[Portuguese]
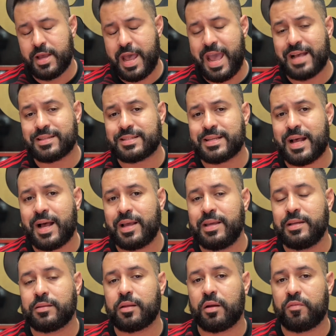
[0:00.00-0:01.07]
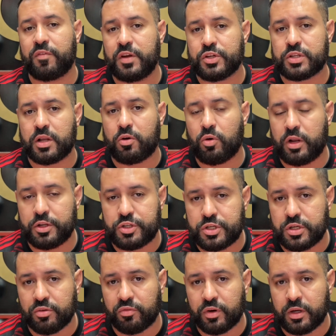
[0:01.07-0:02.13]
Essa entrevista
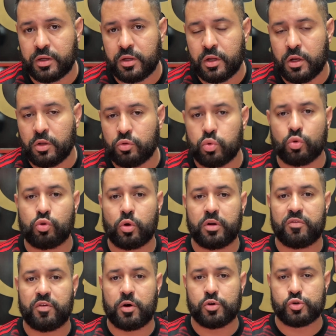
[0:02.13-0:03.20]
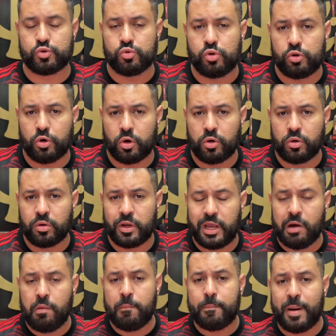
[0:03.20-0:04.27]
coletiva do Dorival Júnior
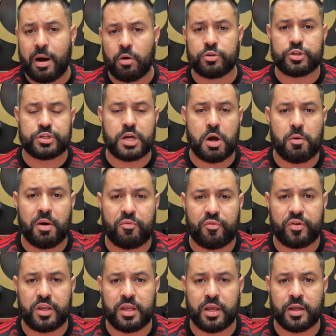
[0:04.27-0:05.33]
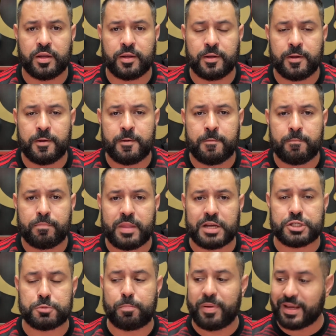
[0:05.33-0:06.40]
é um balde de água fria na
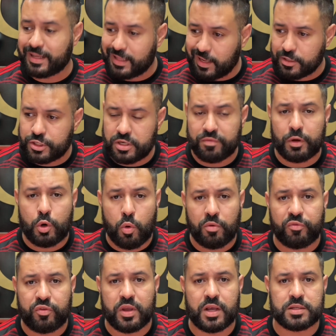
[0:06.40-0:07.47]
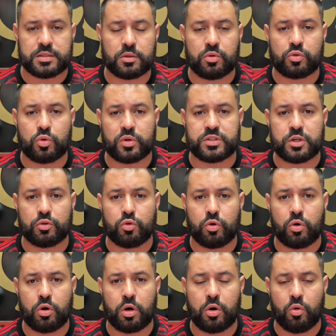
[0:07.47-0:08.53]
expectativa e confiança do
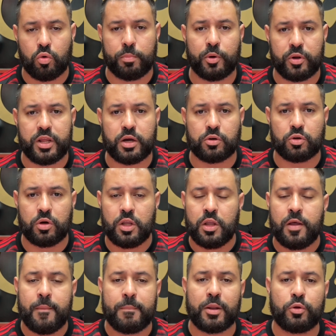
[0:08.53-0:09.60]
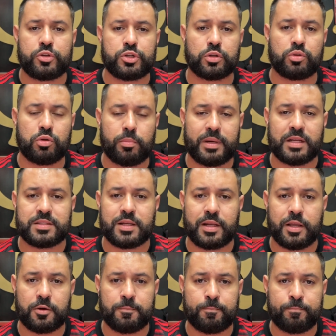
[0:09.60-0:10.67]
torcedor rubro-negro pelo título
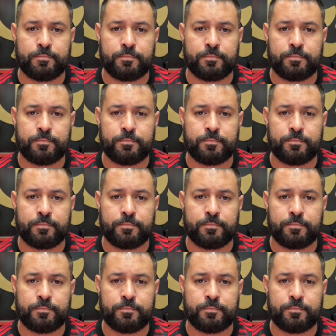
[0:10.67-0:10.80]
brasileiro.